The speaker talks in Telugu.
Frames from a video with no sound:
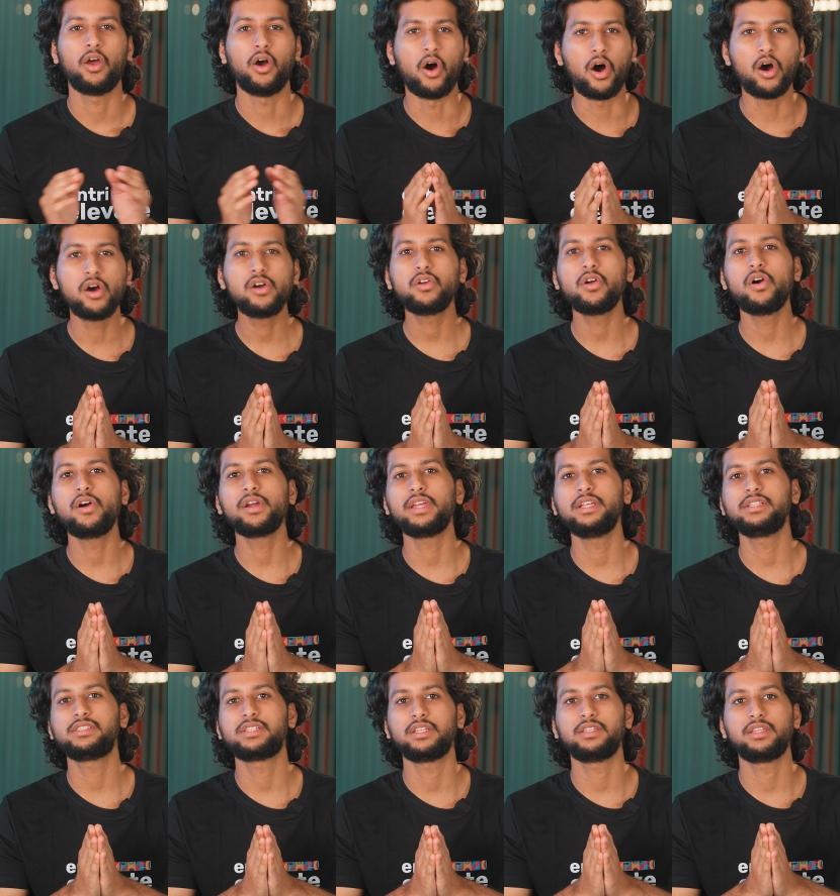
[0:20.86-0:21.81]

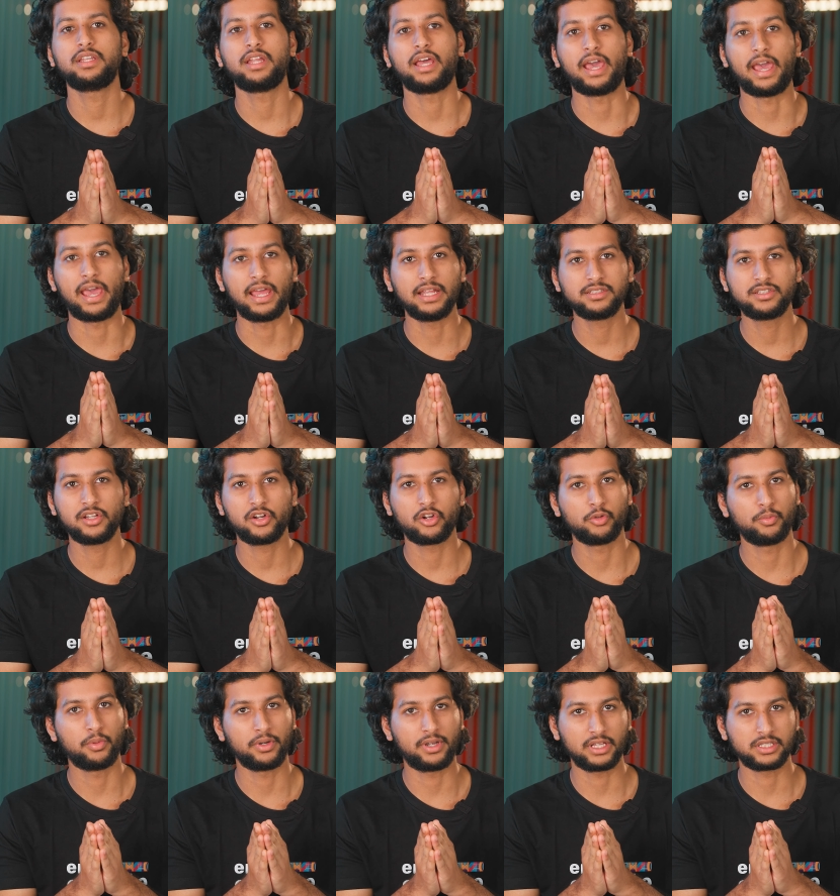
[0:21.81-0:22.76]
హాంకాంగ్కి చెందిన అండ్
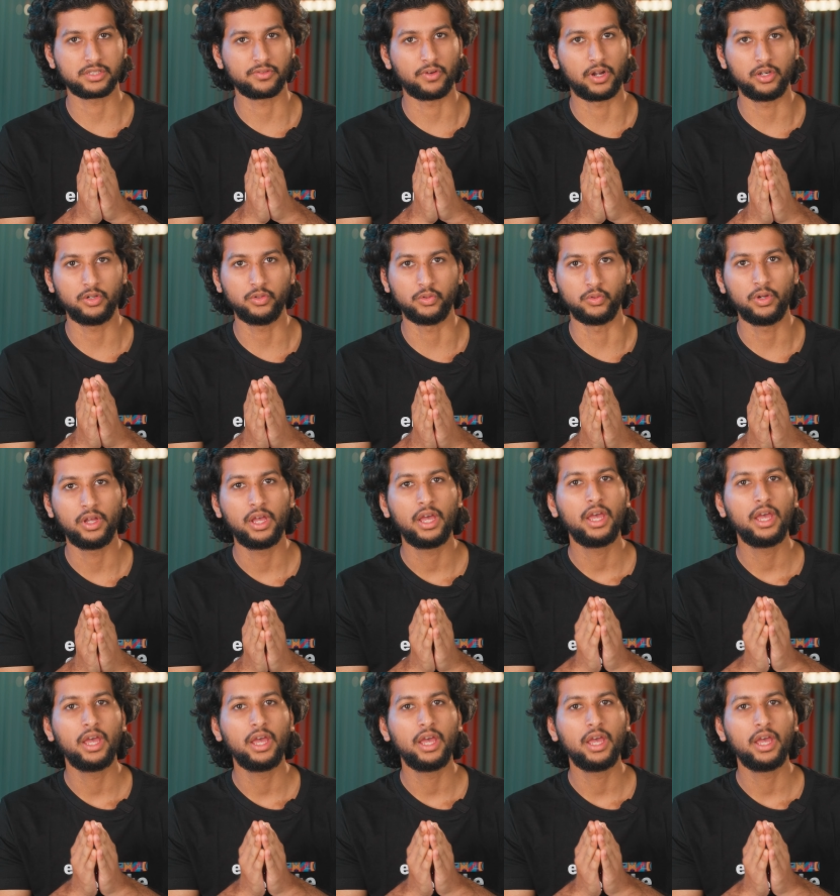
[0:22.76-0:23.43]
రోబోటిక్స్ వాళ్ళు